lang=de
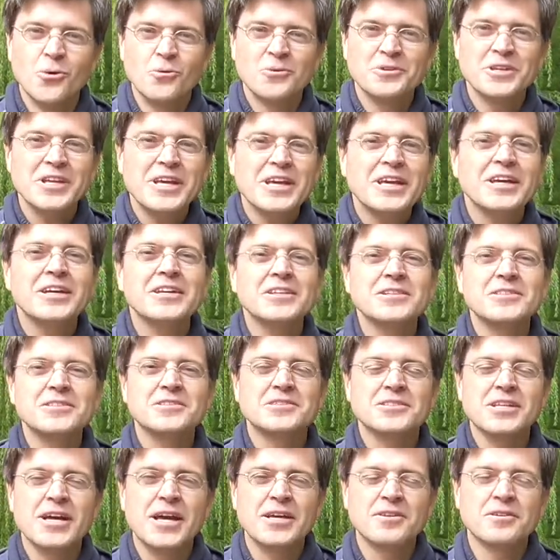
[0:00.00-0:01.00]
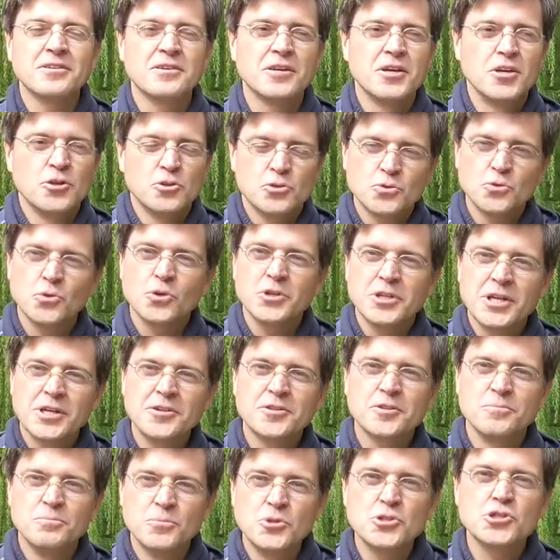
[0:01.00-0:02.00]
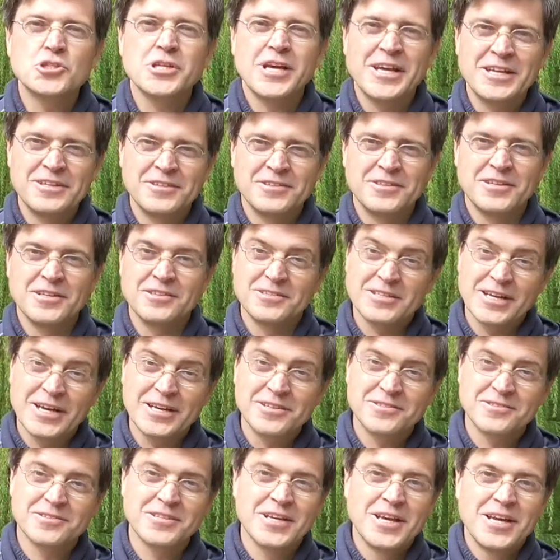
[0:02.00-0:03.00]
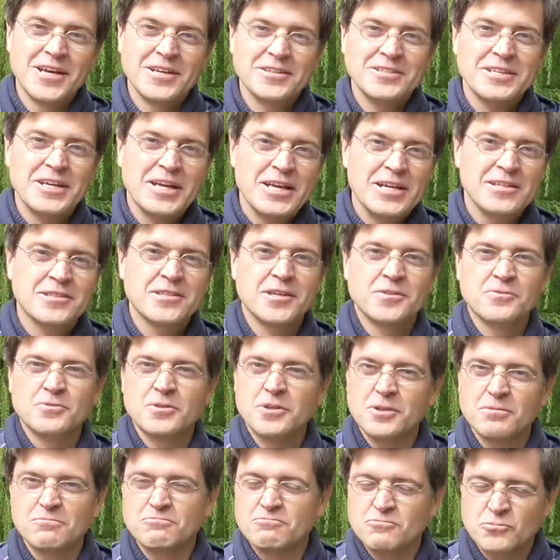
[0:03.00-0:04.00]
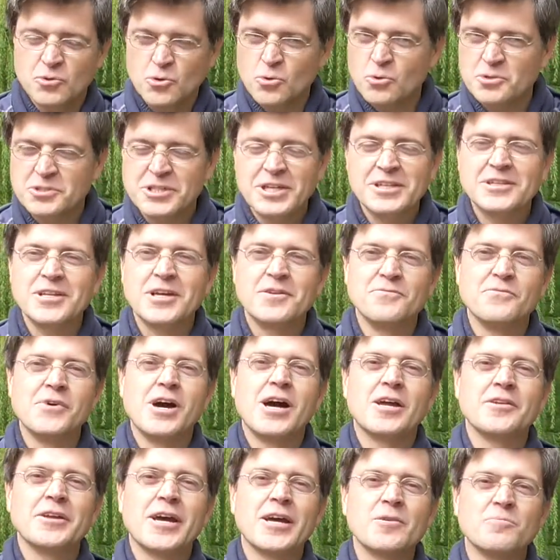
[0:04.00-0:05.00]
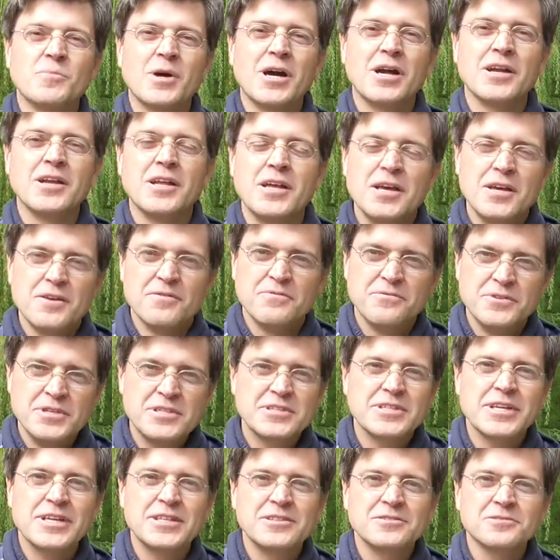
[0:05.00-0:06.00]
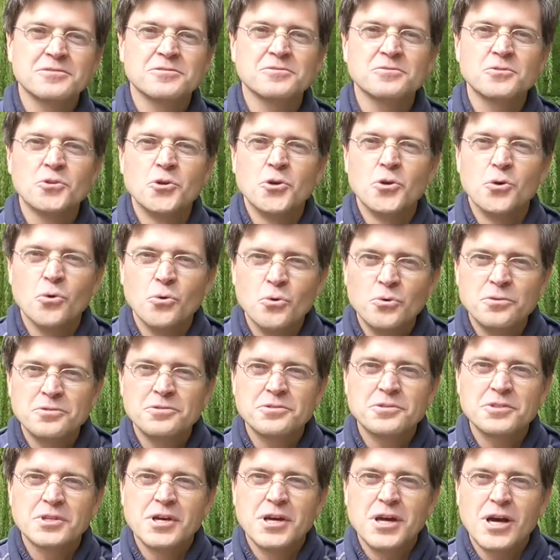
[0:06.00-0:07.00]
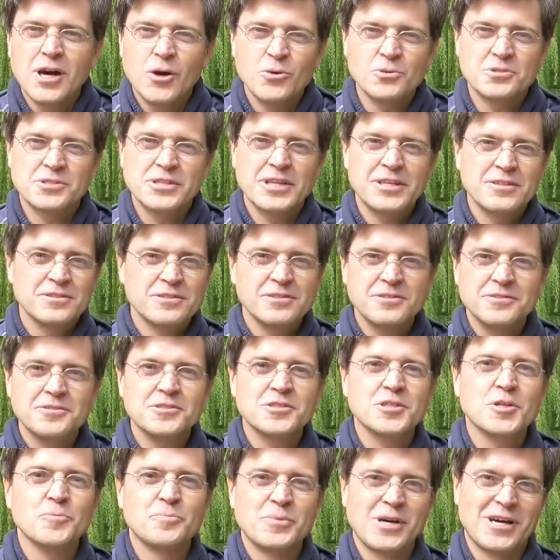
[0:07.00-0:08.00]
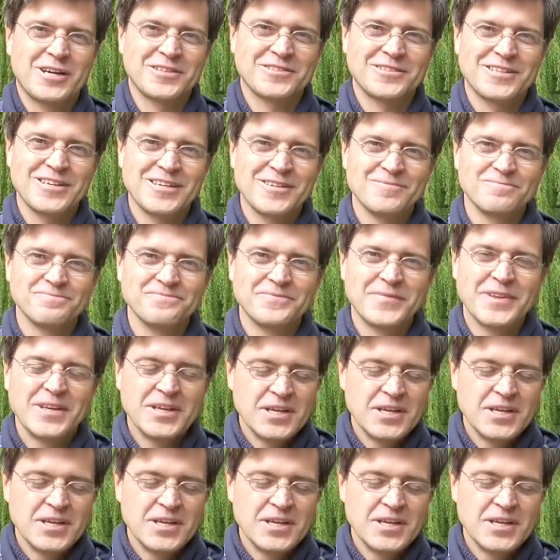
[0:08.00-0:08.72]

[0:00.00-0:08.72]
und er ist eine sogenannte Mischente. Das heißt, die Eltern oder Großeltern waren einmal Wildenten und Hausenten, die sich gepaart haben.